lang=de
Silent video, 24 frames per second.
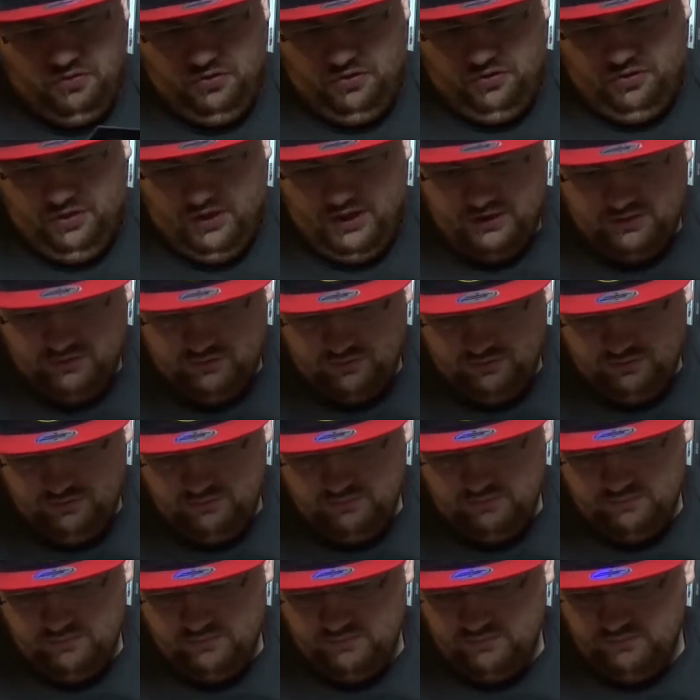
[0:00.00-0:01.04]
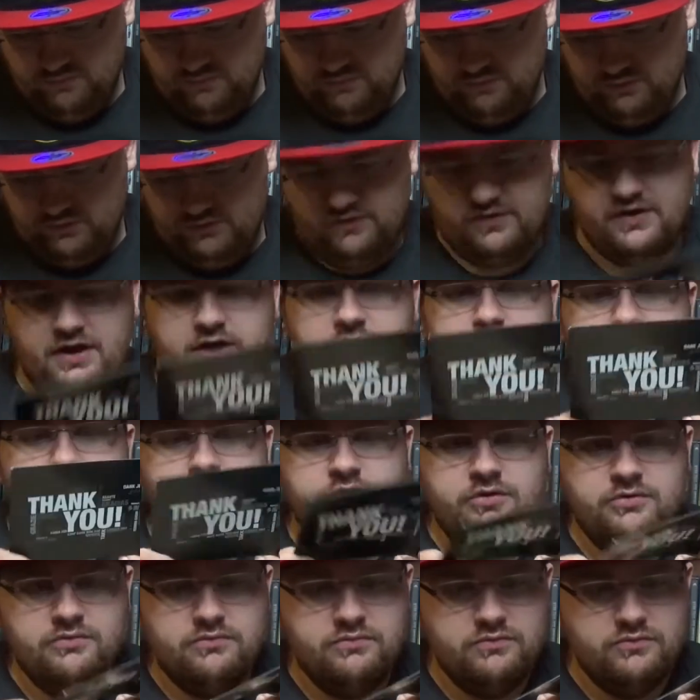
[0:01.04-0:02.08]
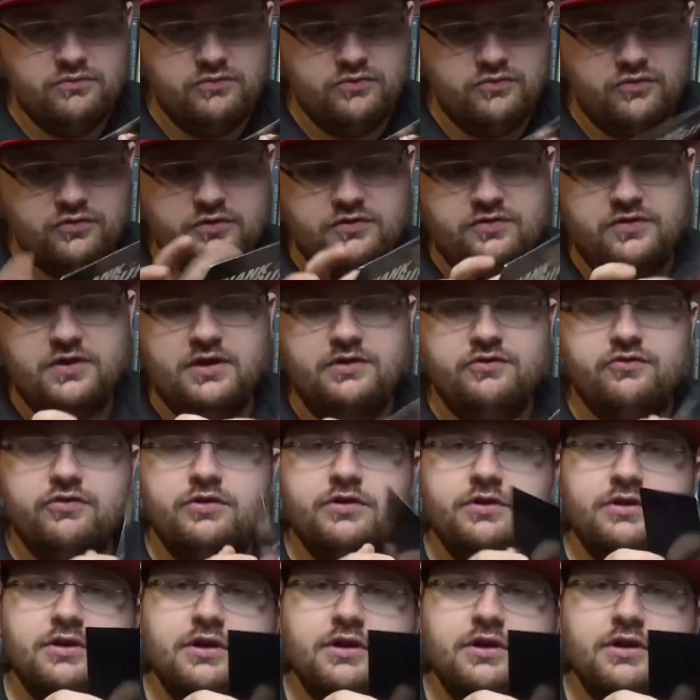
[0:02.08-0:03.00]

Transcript: Thank you von Sideshow. Sogar Sideshow hinten